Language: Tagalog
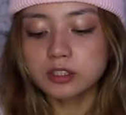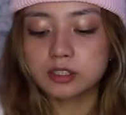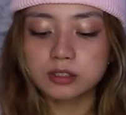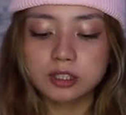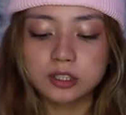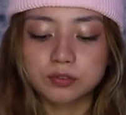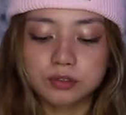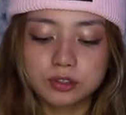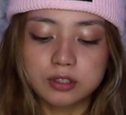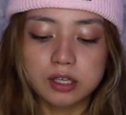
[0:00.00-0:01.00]
Street
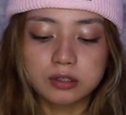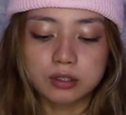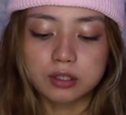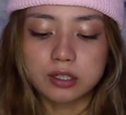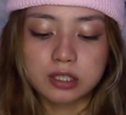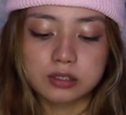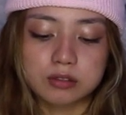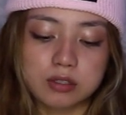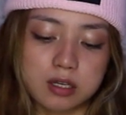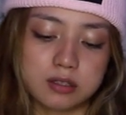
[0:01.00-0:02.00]
food date or
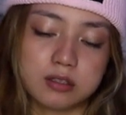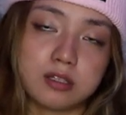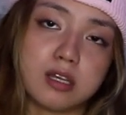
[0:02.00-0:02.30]
restaurant